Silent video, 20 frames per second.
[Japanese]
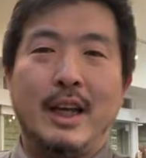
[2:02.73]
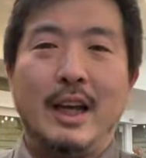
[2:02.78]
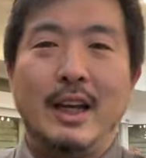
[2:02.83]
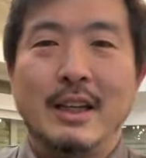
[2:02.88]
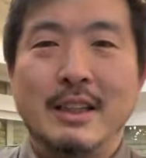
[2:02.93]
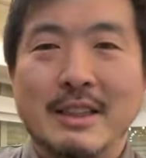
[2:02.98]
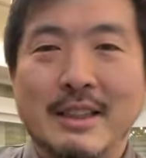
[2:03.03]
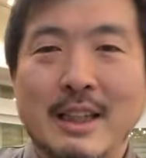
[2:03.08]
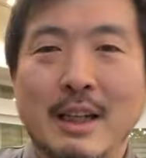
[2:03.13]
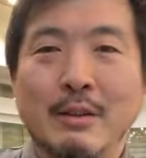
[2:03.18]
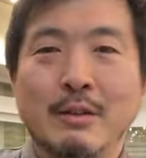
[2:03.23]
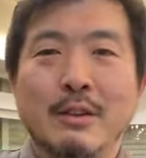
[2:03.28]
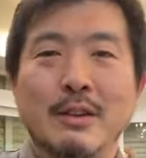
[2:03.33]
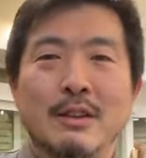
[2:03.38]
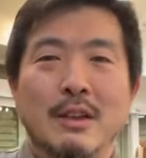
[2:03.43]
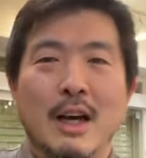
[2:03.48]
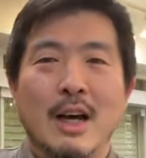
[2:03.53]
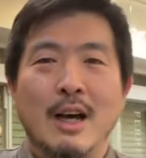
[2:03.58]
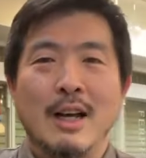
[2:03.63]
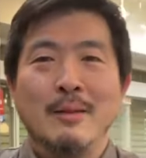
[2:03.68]
タ
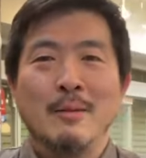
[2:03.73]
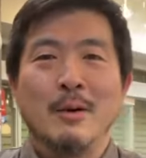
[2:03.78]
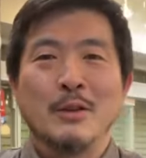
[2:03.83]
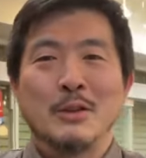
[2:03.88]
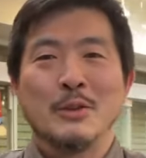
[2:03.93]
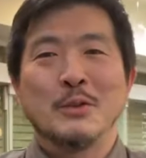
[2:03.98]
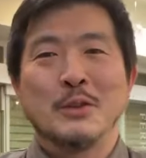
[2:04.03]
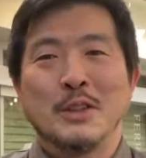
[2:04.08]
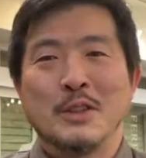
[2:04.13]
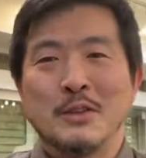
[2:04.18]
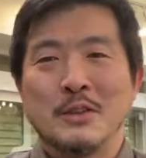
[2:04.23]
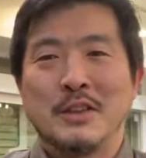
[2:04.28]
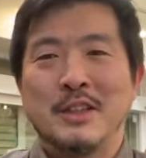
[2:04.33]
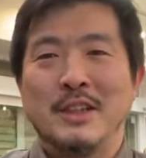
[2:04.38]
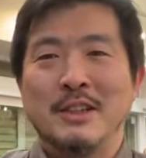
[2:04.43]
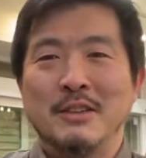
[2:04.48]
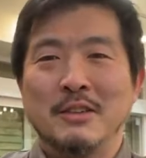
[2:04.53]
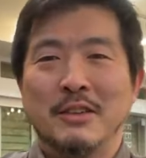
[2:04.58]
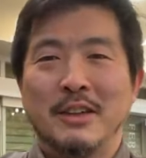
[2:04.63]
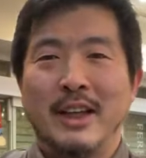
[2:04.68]
スタッフが今掃除を
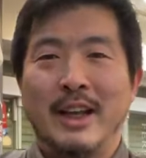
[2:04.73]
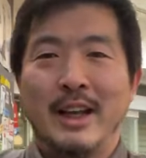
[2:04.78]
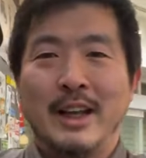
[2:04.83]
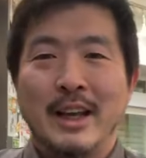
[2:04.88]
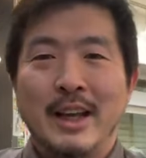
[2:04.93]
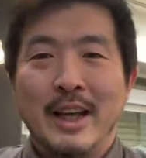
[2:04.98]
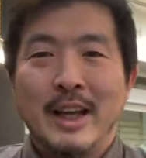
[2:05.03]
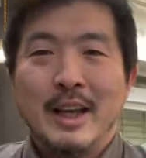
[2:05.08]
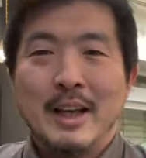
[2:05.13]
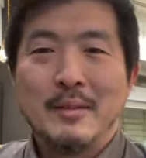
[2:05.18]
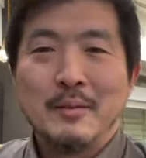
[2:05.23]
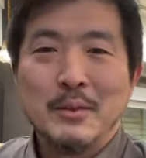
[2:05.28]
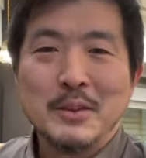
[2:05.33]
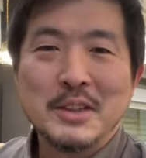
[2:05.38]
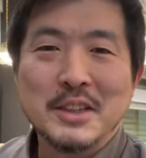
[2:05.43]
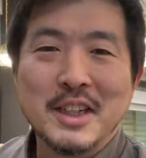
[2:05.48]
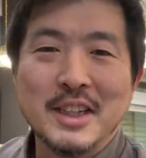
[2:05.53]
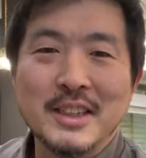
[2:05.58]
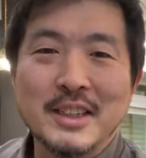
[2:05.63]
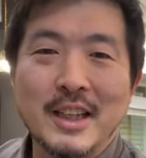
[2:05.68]
しているので、
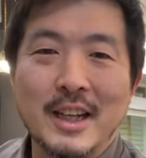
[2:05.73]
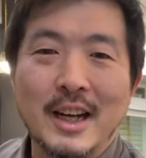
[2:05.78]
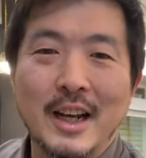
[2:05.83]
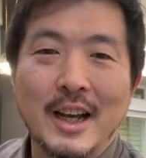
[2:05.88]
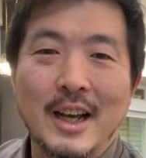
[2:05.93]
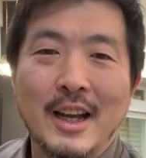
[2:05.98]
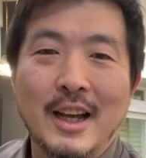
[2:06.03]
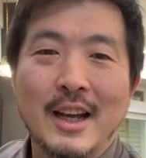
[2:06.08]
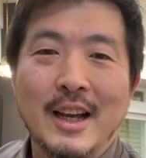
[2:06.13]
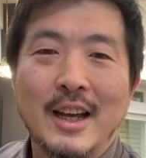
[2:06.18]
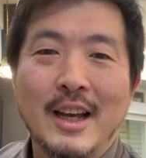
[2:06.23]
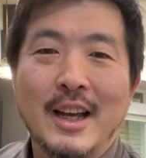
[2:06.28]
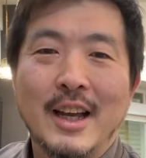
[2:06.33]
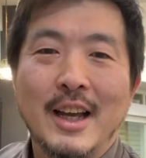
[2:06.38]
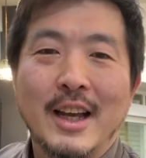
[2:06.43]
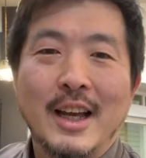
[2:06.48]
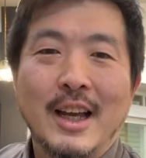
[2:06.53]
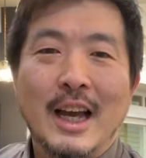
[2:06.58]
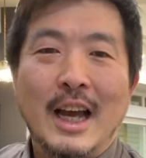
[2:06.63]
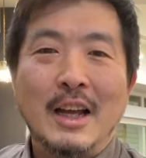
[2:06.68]
もしかしたら
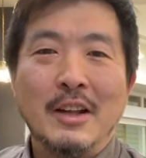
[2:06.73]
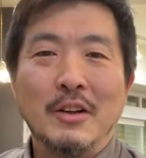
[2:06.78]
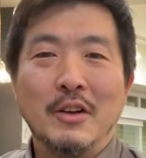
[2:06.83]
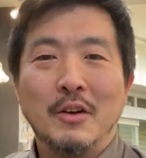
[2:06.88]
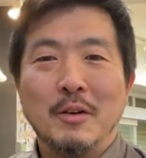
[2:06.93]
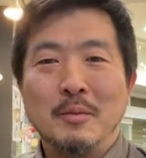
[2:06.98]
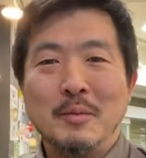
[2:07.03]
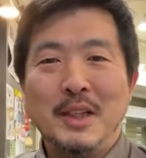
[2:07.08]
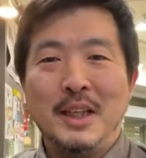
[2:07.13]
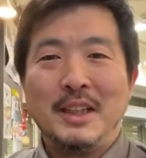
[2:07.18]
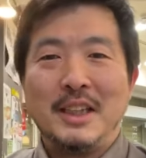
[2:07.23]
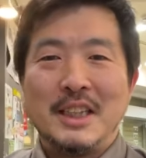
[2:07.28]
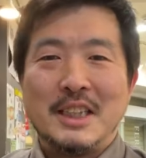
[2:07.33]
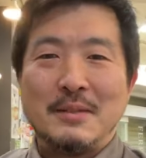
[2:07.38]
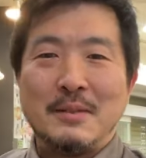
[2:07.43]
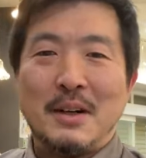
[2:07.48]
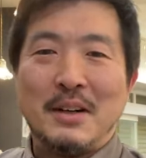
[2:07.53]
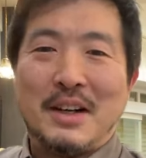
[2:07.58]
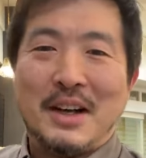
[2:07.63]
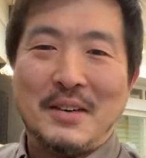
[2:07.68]
見え
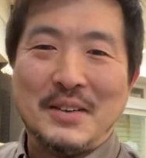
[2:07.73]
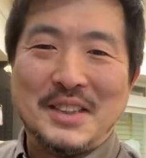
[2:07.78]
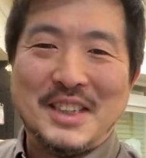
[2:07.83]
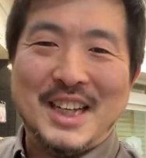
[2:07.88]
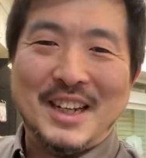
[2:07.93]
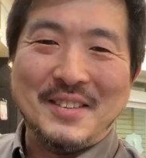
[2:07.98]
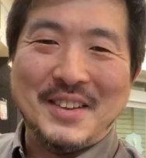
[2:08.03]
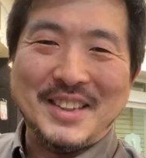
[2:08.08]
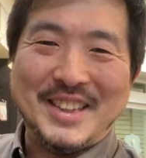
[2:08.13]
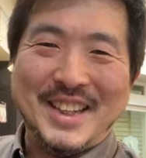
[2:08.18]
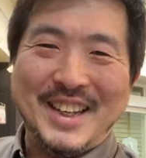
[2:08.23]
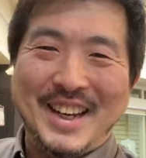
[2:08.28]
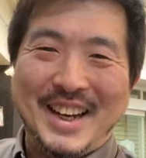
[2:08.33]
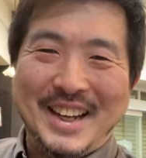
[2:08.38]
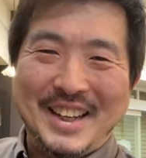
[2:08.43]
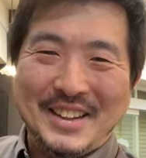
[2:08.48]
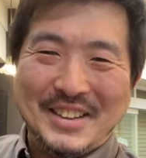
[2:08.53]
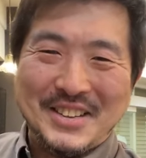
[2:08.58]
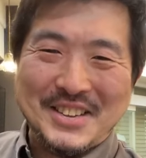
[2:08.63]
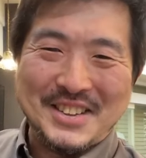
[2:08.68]
てしまうかもしれませ
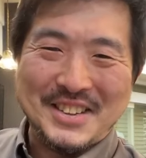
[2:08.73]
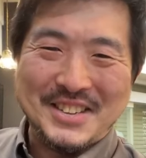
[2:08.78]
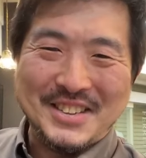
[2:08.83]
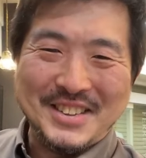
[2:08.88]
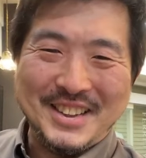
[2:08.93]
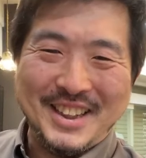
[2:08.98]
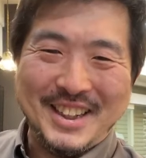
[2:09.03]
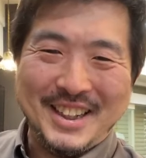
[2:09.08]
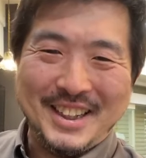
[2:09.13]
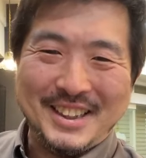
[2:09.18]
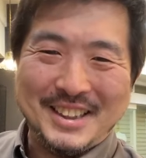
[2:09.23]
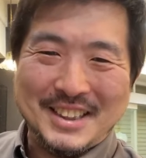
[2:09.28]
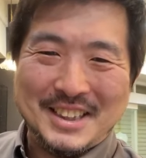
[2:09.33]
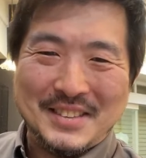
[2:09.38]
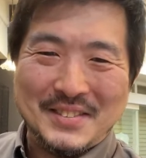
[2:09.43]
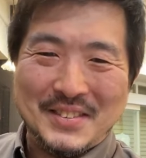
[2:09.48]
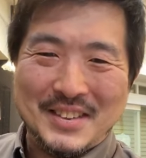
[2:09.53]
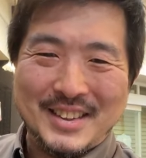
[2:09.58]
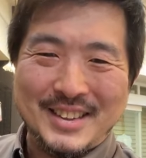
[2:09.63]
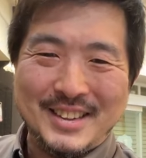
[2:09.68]
んがよろしくお願いい
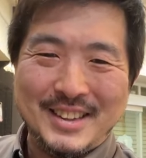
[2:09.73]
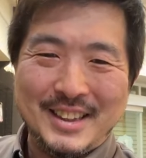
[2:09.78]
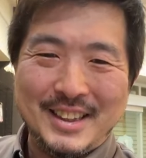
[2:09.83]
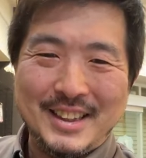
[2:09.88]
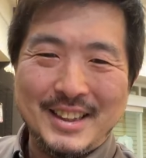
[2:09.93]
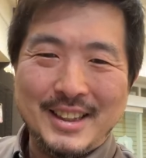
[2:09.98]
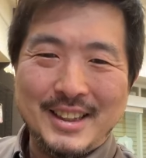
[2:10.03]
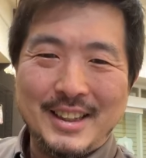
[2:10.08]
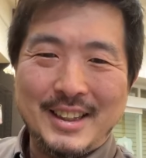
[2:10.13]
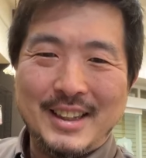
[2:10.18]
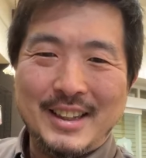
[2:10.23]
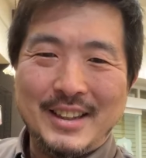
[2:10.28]
たします。